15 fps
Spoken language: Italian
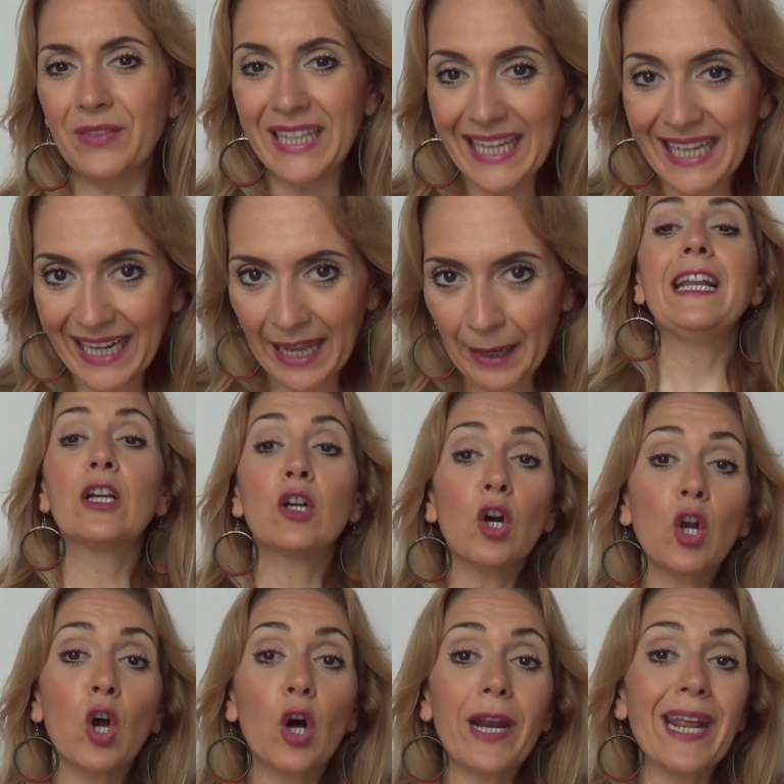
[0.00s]
dire. Il
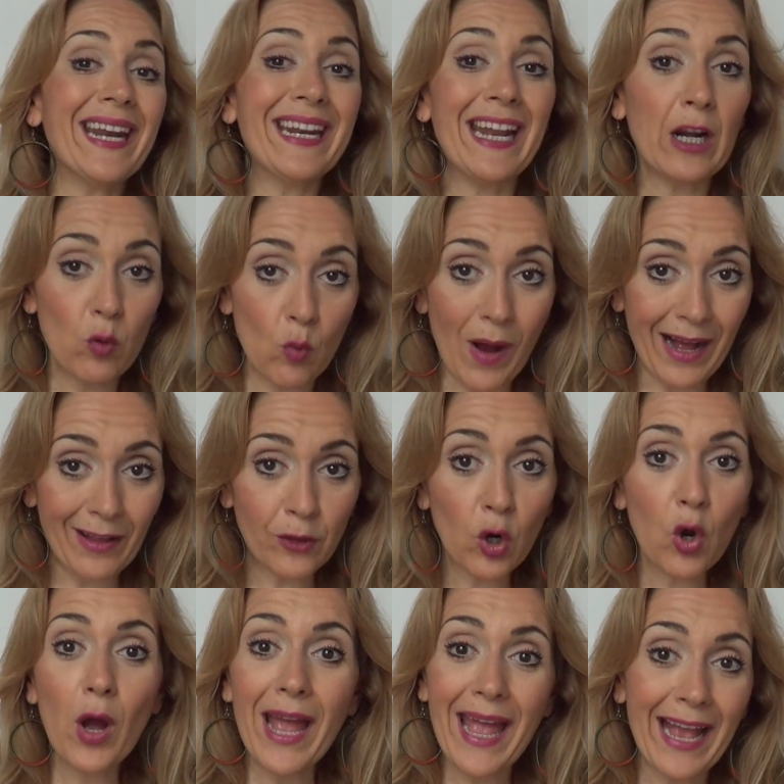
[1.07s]
colore nel
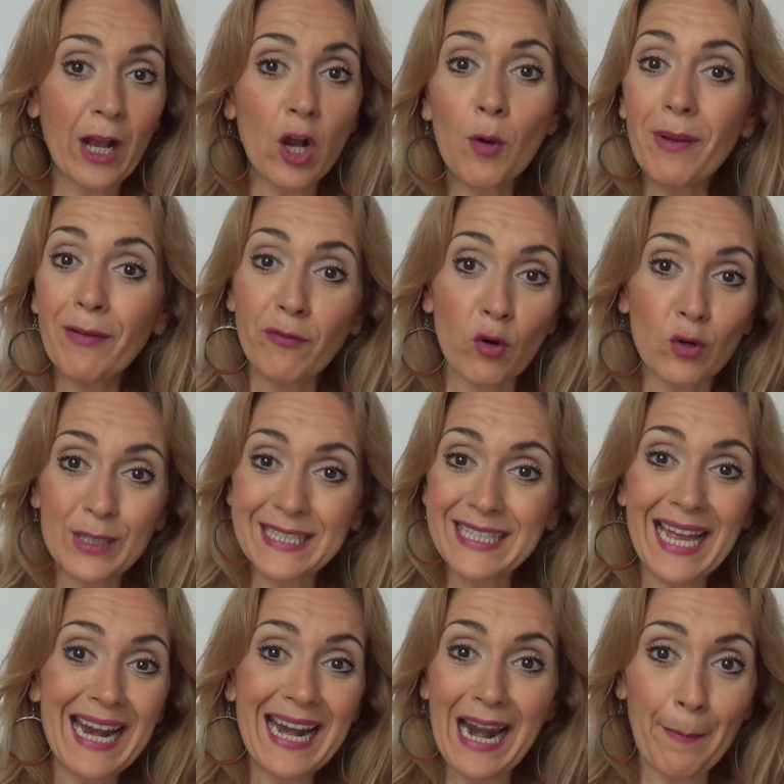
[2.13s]
quadro è come
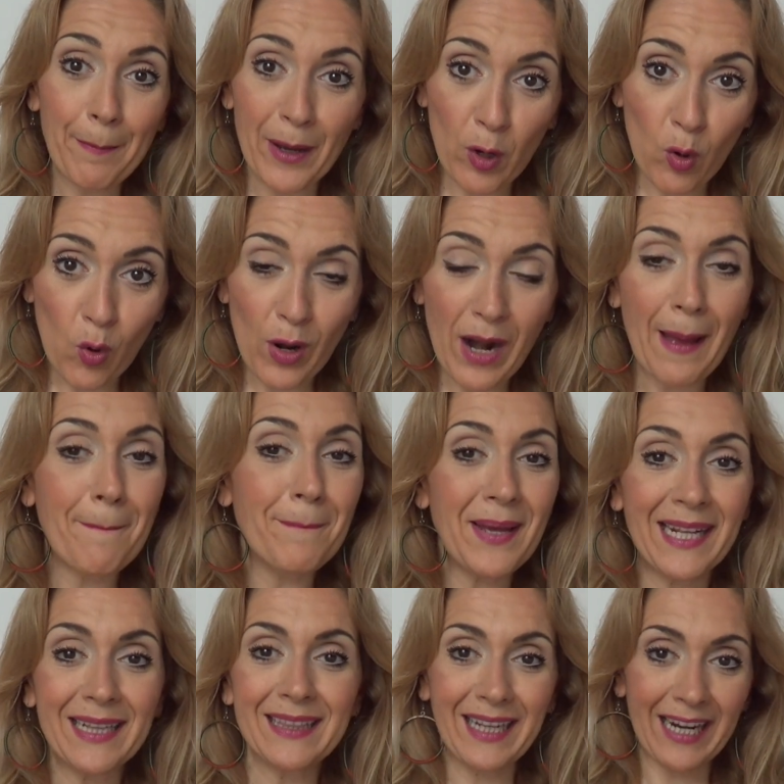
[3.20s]
fosse la parola,
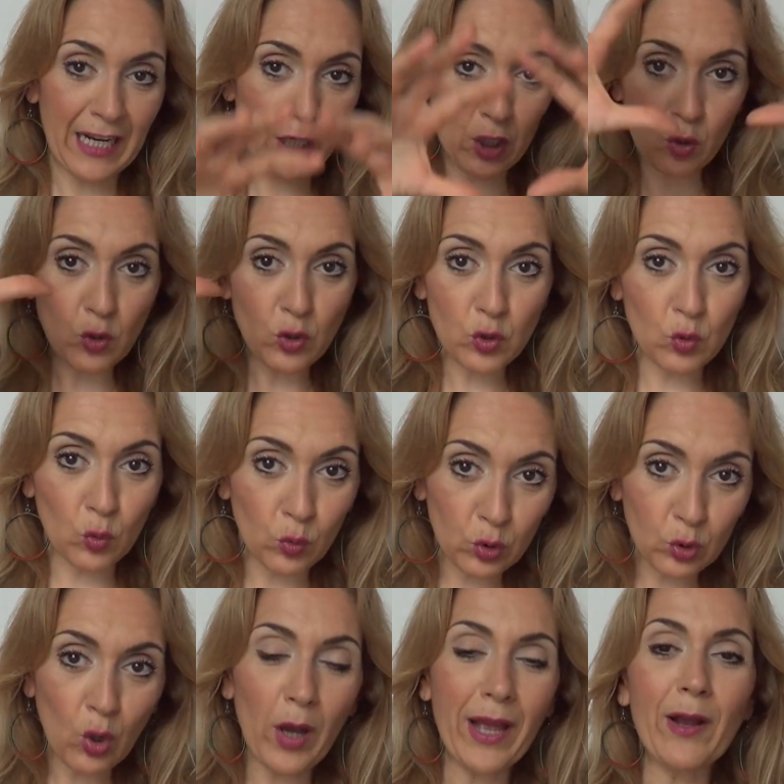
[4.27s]
mentre il colore
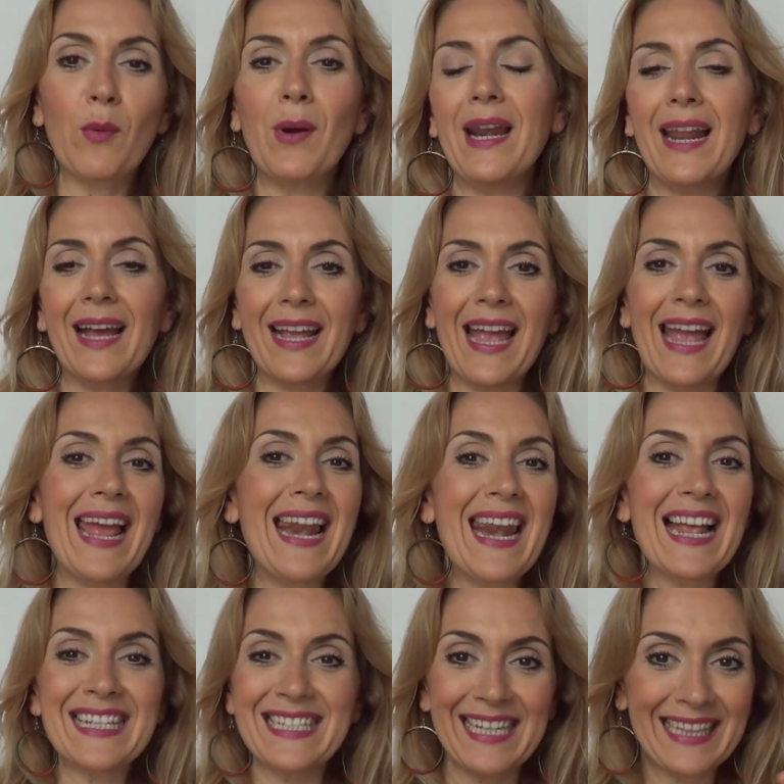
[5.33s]
costrutto è quella che è
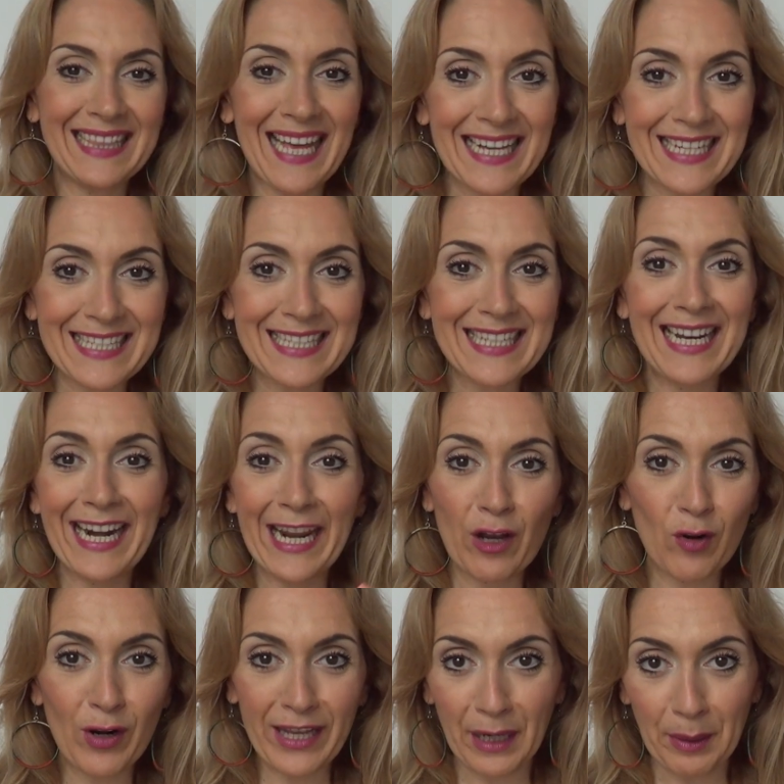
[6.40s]
la sintassi, le
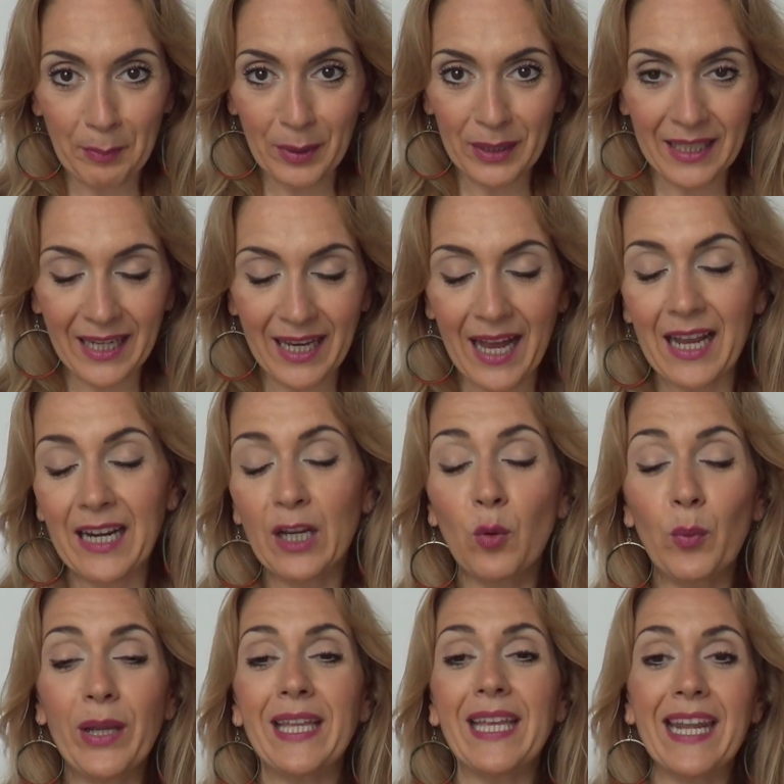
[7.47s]
regole grammaticali,
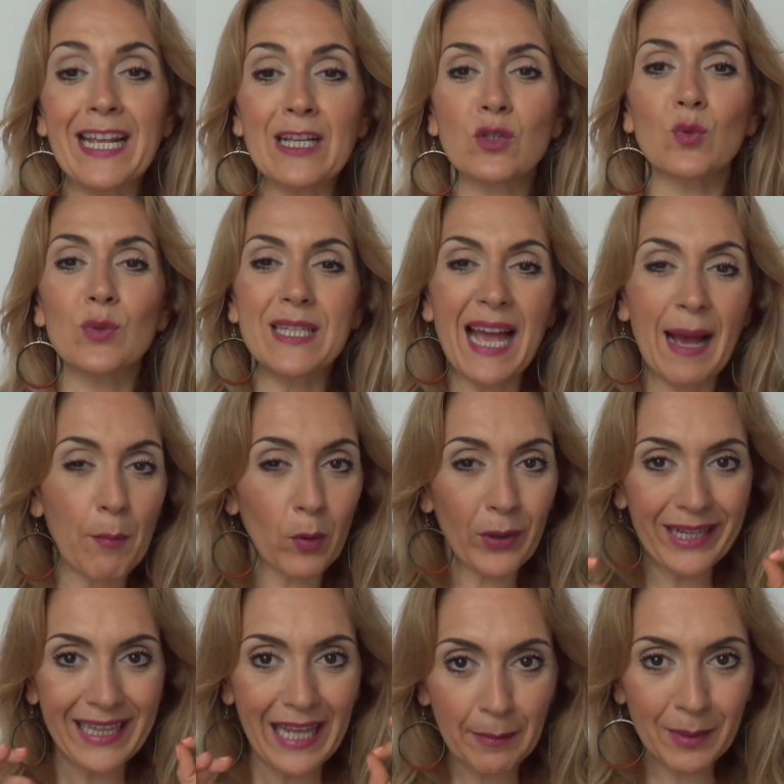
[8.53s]
quindi adesso usiamo
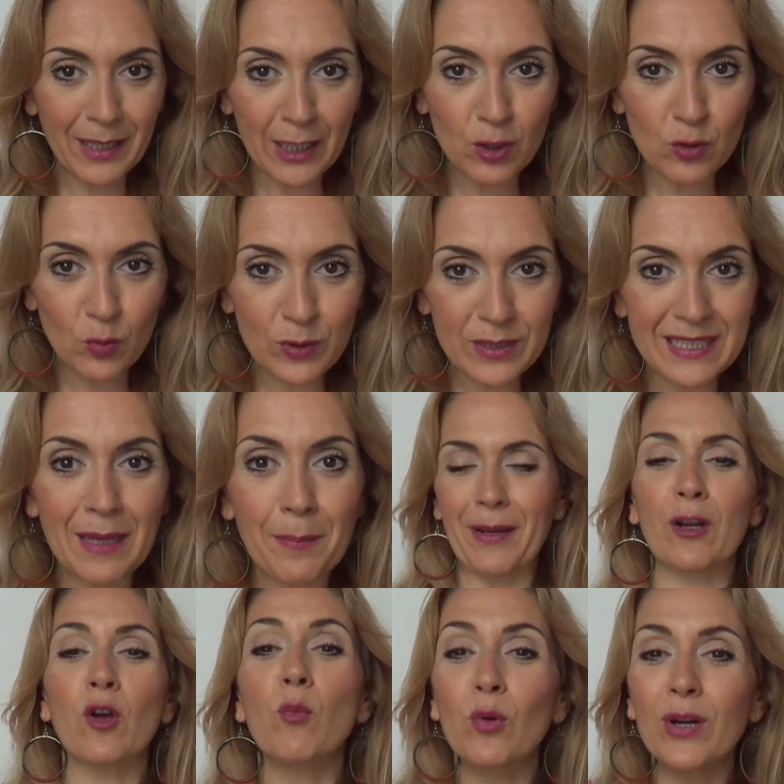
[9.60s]
i termini giusti
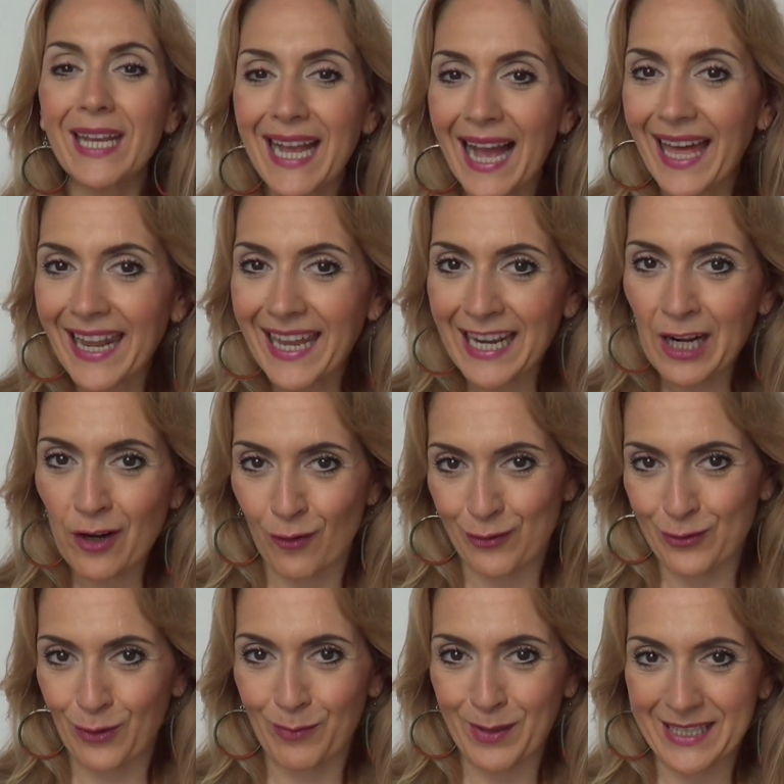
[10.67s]
per comunicare il
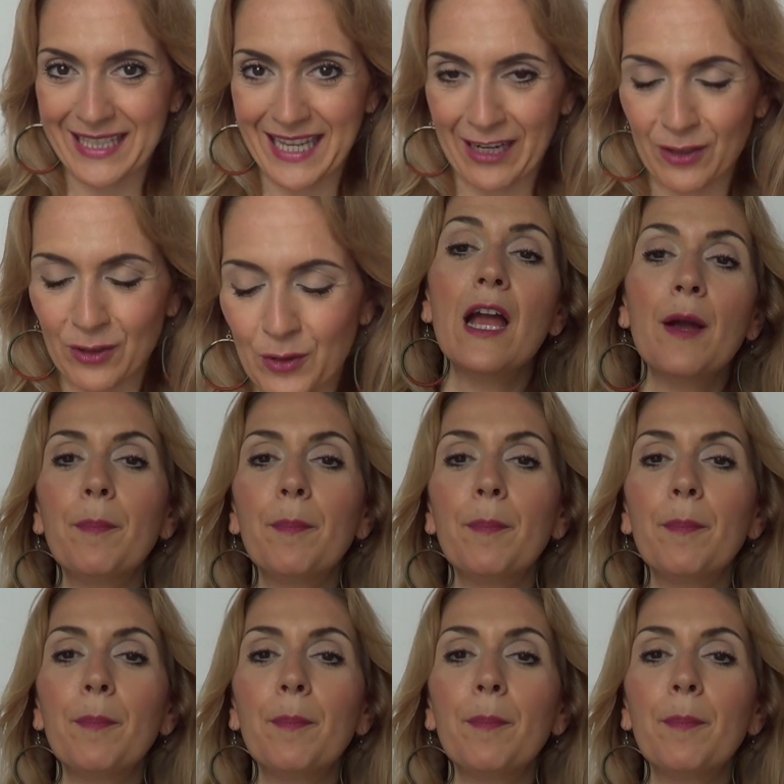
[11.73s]
nostro messaggio.